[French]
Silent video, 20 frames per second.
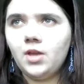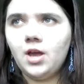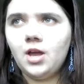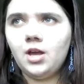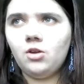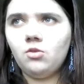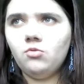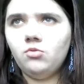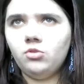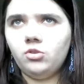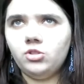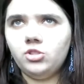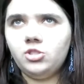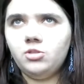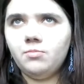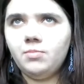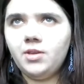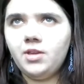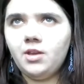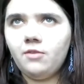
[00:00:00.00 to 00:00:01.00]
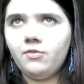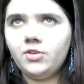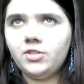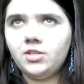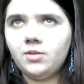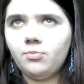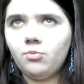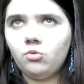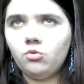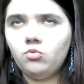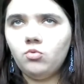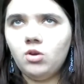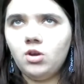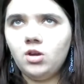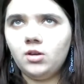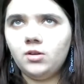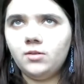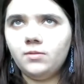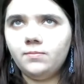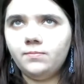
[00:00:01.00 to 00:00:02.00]
Arlong, Jimbei a fait ça pour
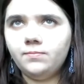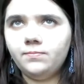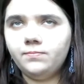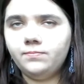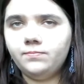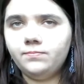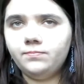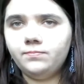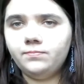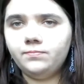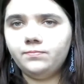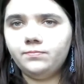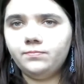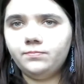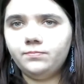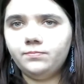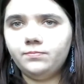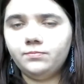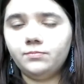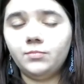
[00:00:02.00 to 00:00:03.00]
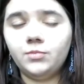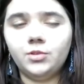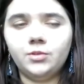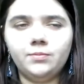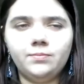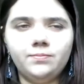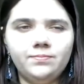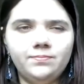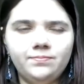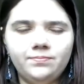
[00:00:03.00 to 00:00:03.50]
toi. Bon.